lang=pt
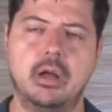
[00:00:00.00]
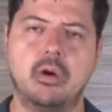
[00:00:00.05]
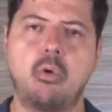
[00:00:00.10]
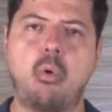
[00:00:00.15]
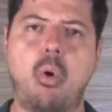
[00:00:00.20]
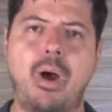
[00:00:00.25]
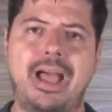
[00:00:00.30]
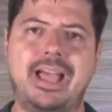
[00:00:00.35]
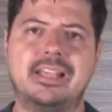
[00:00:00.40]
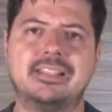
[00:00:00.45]

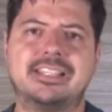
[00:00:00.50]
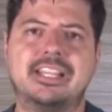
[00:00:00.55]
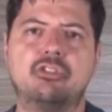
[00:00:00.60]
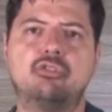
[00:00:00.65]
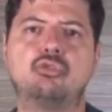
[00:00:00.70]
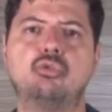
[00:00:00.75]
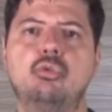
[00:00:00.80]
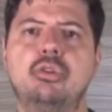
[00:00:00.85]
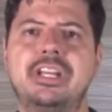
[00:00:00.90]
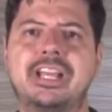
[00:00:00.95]
Quais
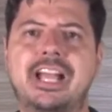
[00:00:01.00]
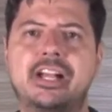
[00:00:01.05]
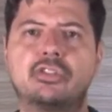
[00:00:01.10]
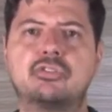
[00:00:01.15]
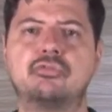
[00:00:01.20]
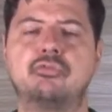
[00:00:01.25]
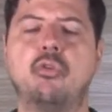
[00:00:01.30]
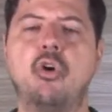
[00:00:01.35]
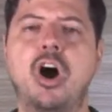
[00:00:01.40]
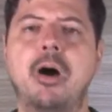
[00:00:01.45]
as
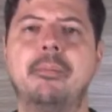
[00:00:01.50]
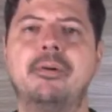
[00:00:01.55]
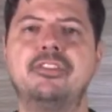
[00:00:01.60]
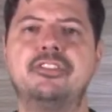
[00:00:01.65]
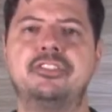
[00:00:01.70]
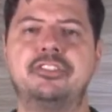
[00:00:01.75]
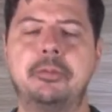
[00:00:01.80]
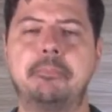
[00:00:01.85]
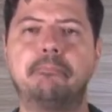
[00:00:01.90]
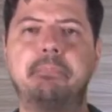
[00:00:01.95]
únicas formas
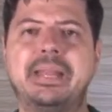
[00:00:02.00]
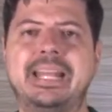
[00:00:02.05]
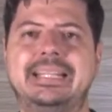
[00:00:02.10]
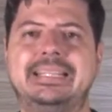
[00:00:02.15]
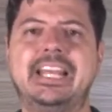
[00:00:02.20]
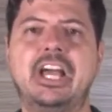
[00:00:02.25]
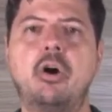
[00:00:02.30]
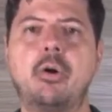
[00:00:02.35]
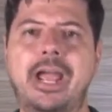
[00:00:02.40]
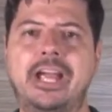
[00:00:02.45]
de se
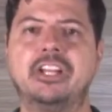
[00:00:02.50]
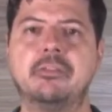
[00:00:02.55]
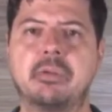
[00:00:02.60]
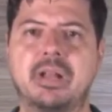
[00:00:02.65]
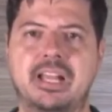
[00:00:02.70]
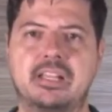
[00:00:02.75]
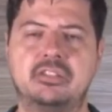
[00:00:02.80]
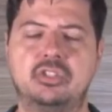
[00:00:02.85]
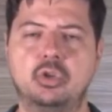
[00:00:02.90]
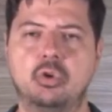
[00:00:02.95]
prender alguém no
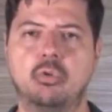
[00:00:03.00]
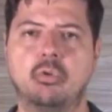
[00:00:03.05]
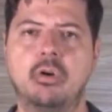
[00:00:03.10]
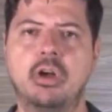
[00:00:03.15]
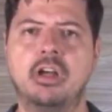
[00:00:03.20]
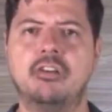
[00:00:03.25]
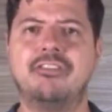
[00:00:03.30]
Brasil?